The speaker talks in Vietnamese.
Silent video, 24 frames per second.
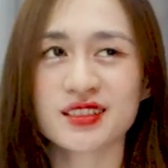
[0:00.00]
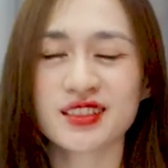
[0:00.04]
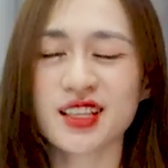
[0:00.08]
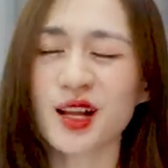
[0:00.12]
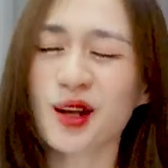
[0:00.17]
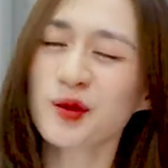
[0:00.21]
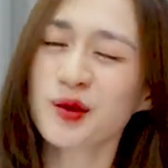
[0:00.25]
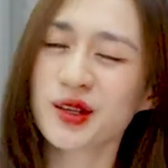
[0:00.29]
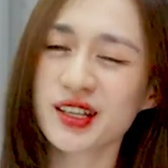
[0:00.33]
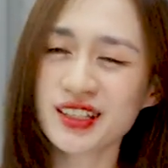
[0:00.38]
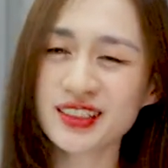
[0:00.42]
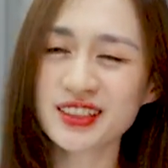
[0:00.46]

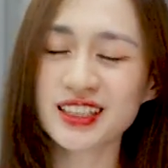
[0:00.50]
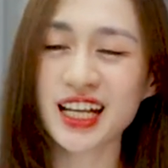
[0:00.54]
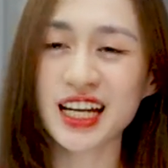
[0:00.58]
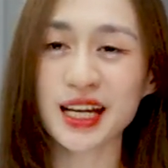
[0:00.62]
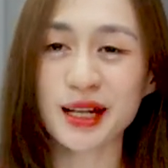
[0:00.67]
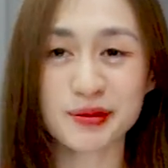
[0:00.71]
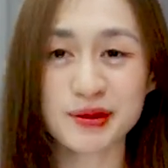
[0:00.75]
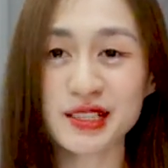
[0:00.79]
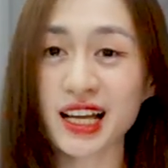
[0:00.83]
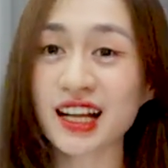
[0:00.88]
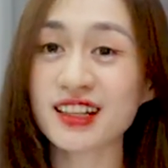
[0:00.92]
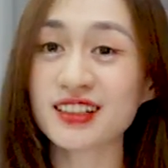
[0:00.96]
đeo kính thấy
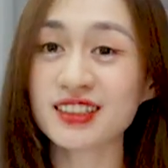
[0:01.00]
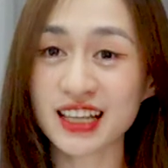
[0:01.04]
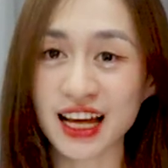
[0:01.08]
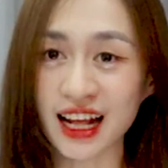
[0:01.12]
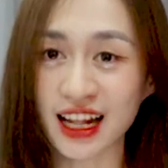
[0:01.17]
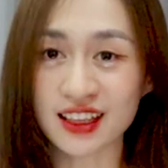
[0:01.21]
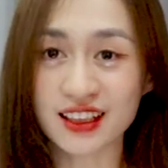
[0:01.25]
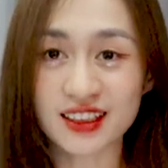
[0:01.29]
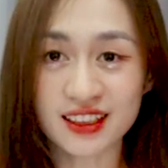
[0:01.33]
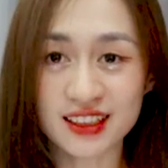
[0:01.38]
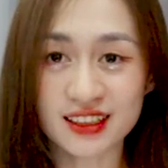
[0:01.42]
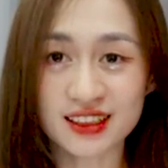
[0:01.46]
đẹp trai hơn
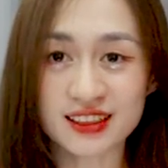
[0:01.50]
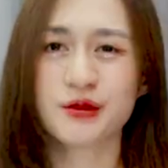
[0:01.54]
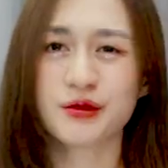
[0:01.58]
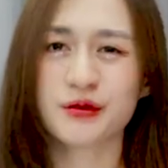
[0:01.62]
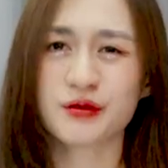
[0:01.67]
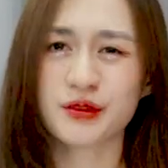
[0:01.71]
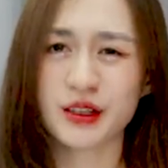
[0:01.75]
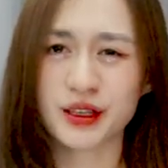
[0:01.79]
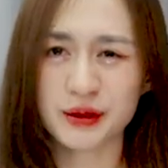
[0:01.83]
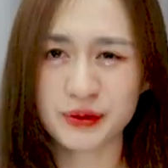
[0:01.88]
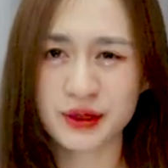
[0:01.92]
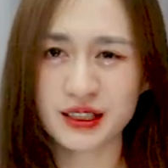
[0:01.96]
hẳn
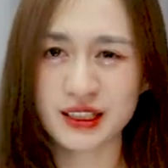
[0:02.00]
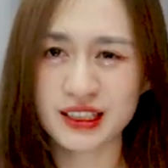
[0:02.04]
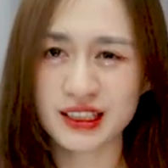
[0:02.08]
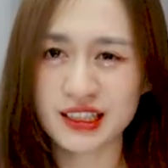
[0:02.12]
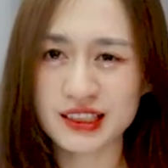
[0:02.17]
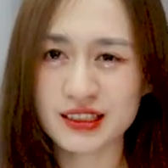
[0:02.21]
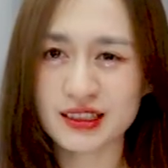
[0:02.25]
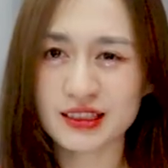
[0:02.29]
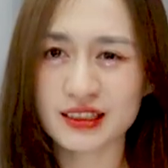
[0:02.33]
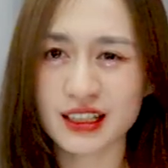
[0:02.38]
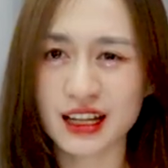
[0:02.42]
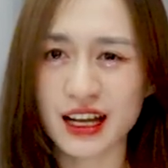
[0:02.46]
và mình
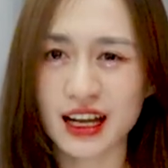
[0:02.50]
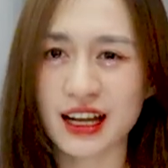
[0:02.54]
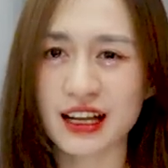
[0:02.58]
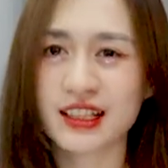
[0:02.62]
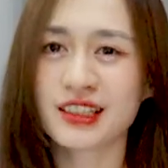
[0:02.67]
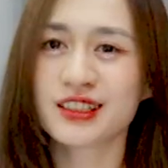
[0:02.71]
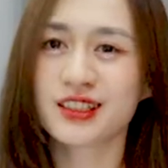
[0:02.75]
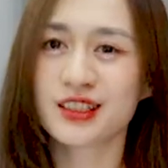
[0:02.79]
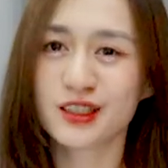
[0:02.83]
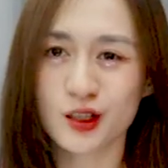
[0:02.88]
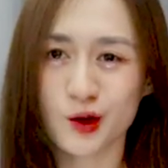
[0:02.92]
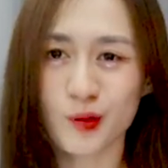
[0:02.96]
nghĩ rằng là
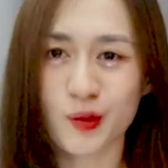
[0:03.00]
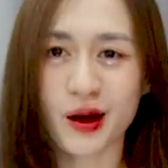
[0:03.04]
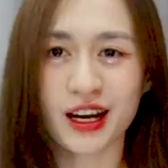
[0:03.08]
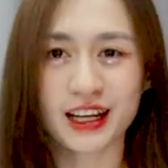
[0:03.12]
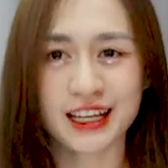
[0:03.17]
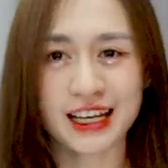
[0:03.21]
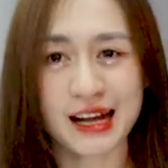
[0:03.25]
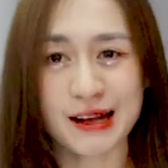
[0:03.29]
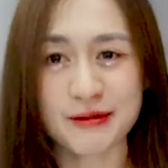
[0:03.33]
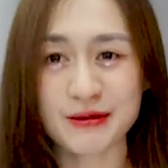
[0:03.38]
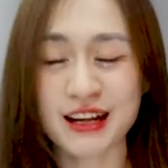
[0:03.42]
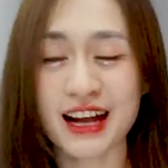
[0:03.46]
nhiều bạn
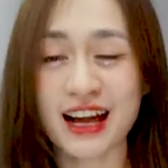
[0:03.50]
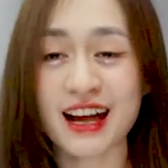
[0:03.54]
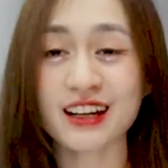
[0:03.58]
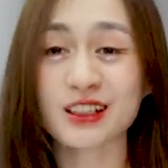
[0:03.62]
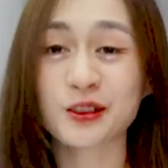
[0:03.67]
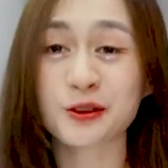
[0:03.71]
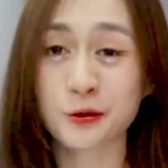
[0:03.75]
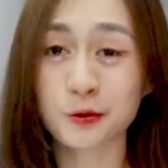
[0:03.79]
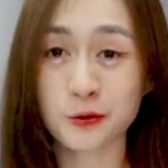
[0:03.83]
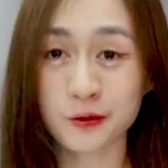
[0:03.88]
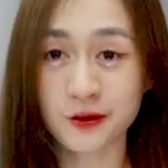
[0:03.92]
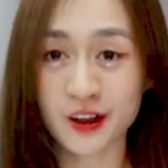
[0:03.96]
nam khác
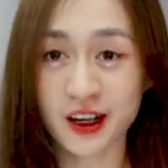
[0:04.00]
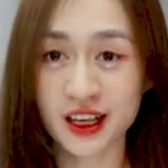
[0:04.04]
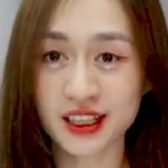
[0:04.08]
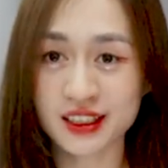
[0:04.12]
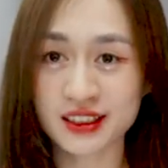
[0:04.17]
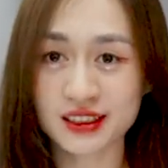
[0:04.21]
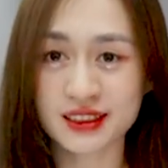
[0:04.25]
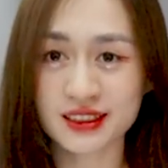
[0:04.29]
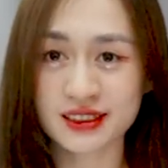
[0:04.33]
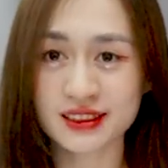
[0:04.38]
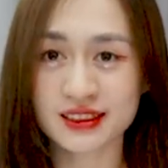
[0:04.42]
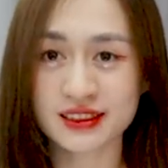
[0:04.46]
thì cũng vậy
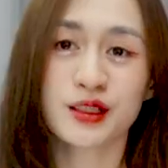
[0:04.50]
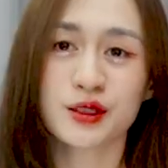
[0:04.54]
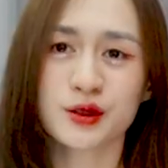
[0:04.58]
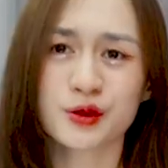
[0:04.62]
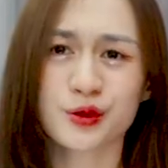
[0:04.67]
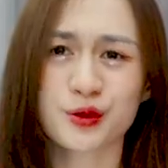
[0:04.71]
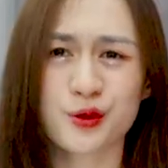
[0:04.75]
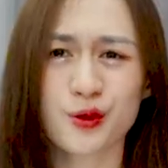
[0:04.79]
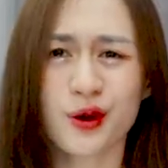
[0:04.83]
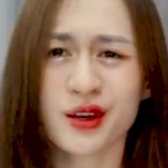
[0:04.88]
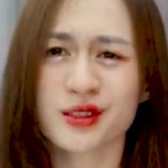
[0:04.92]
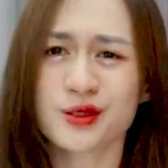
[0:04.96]

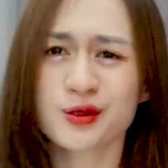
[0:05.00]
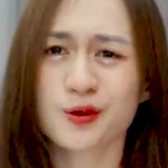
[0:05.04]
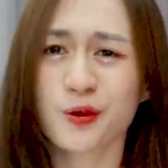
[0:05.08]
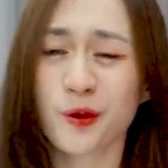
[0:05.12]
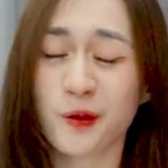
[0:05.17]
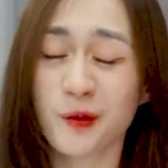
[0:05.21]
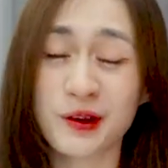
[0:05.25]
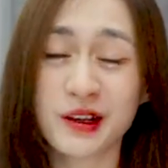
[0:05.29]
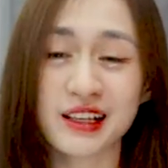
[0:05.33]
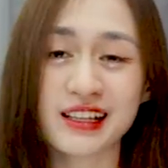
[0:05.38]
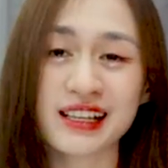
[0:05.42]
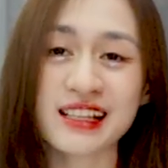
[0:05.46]
crush của
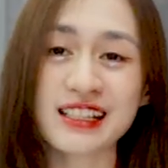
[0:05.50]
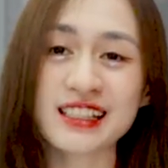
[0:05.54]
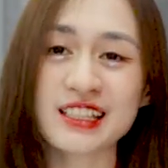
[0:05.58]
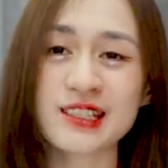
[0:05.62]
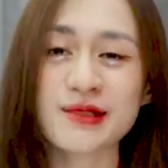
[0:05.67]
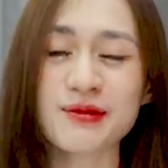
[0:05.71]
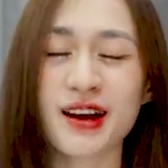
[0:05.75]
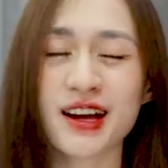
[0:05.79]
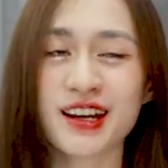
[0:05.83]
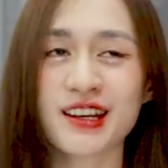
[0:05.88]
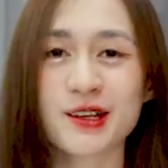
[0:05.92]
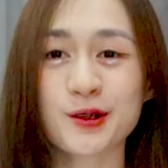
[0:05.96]
mình ấy thì
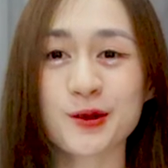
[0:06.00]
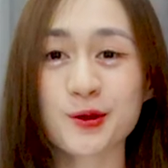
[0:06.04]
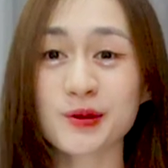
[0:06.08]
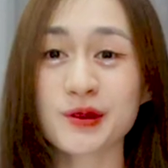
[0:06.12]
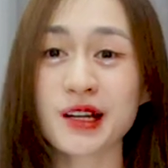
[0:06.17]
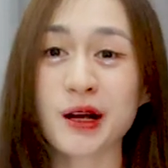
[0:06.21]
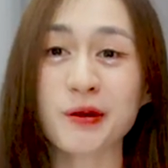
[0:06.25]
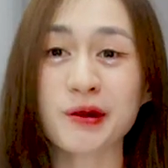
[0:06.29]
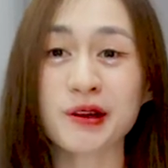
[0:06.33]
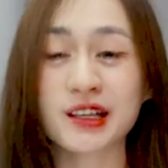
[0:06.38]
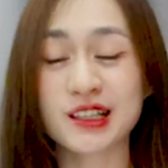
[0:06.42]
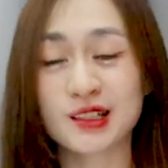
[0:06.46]
bạn ấy cũng
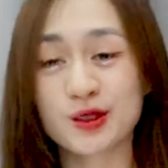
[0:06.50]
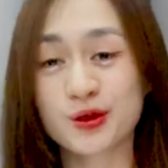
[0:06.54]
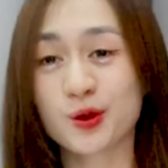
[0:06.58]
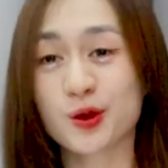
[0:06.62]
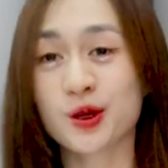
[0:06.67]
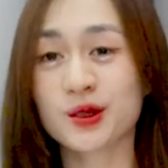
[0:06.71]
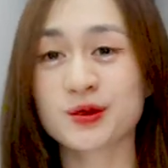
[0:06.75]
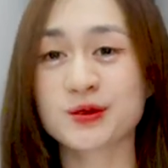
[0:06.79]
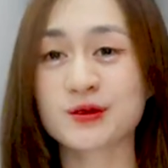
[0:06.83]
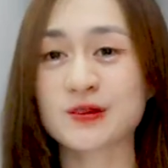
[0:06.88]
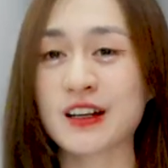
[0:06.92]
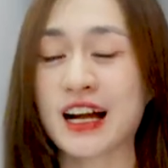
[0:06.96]
đeo kính
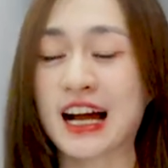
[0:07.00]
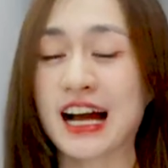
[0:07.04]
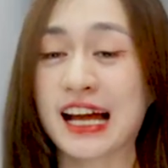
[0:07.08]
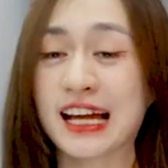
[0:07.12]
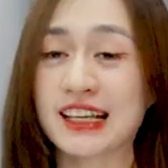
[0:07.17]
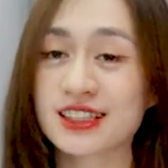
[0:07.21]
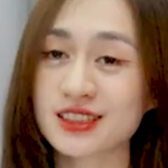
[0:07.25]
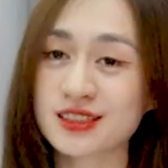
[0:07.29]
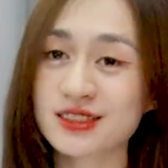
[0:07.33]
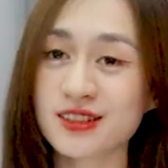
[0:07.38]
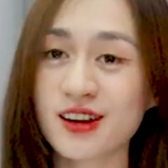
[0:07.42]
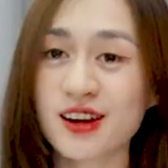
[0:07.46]
luôn và
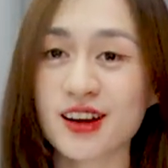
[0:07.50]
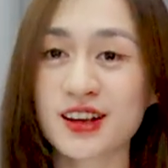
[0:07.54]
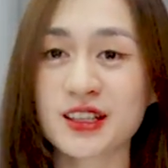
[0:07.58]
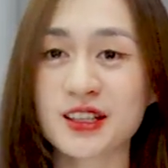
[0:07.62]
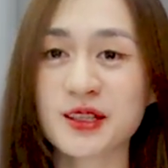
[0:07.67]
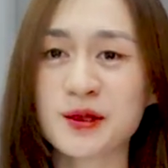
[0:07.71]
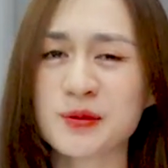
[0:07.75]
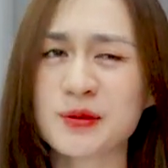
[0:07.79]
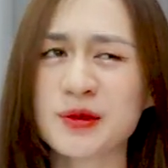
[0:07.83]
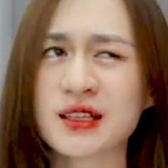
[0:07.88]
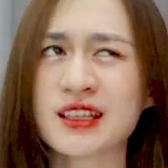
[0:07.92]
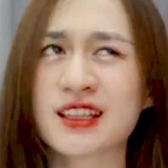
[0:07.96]
ngày xưa ấy,
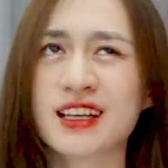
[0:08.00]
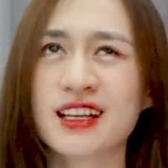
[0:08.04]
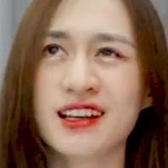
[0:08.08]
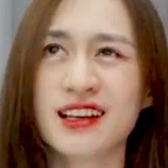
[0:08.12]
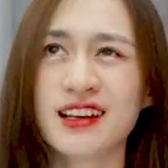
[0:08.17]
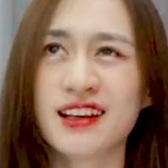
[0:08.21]
thì mình